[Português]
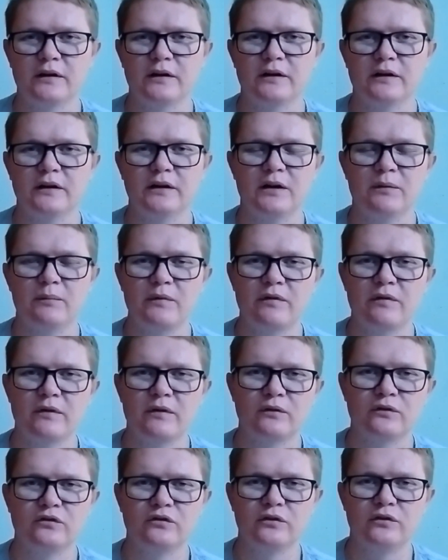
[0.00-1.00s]
e da missão
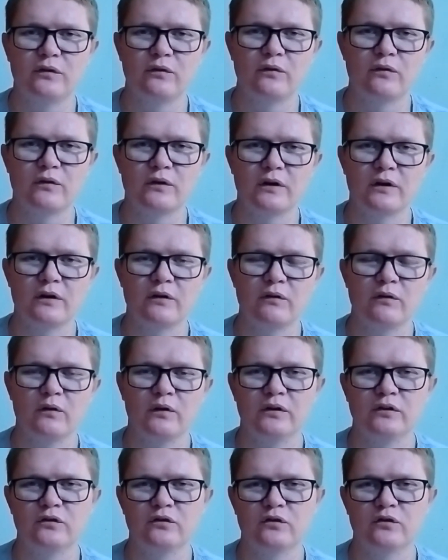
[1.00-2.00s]
de Jesus Cristo
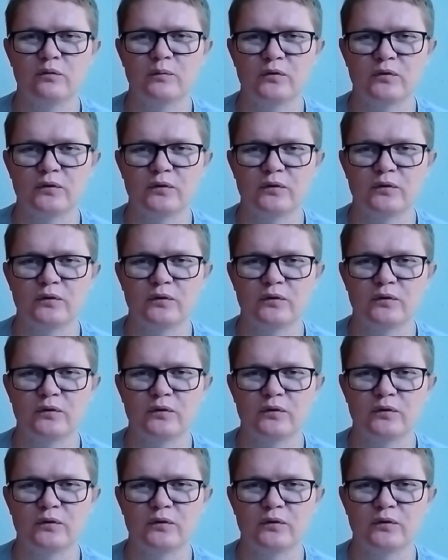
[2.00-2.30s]
neste mundo.